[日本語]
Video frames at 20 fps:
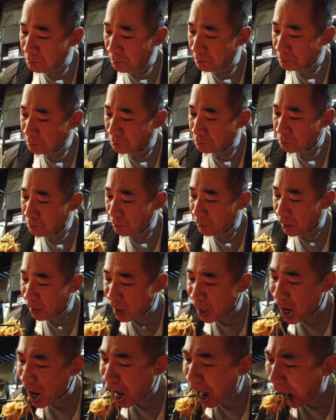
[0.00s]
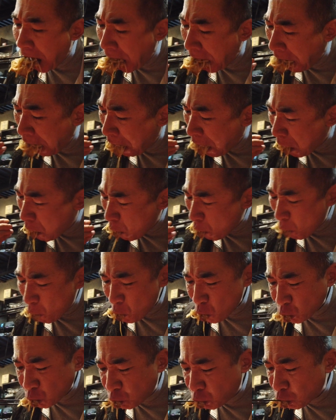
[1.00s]
も食うても減らへんからね終盤ま
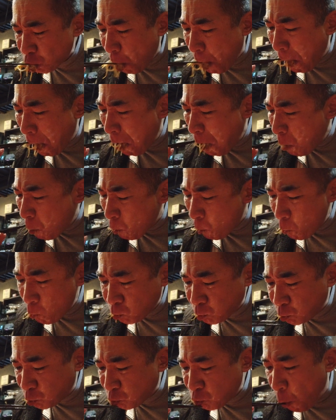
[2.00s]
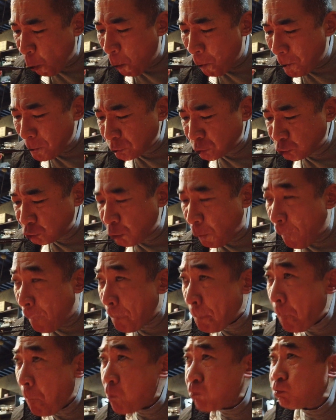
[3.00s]
でもやしが残ってんねもやしと
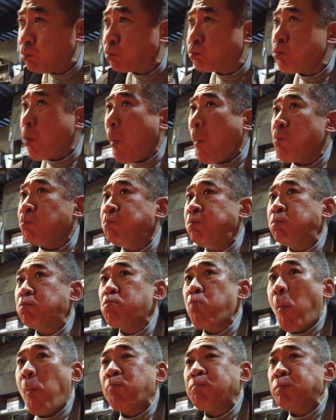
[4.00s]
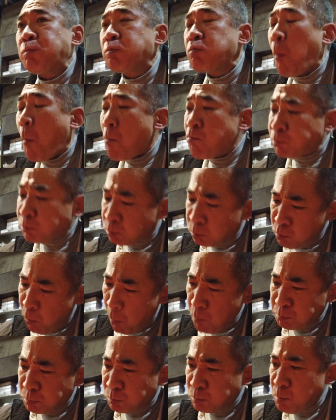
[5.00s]
この麺のタッグこれめちゃく
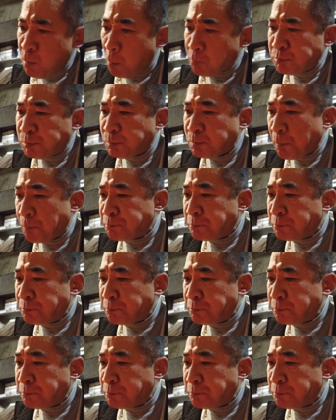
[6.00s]
ちゃうまいよ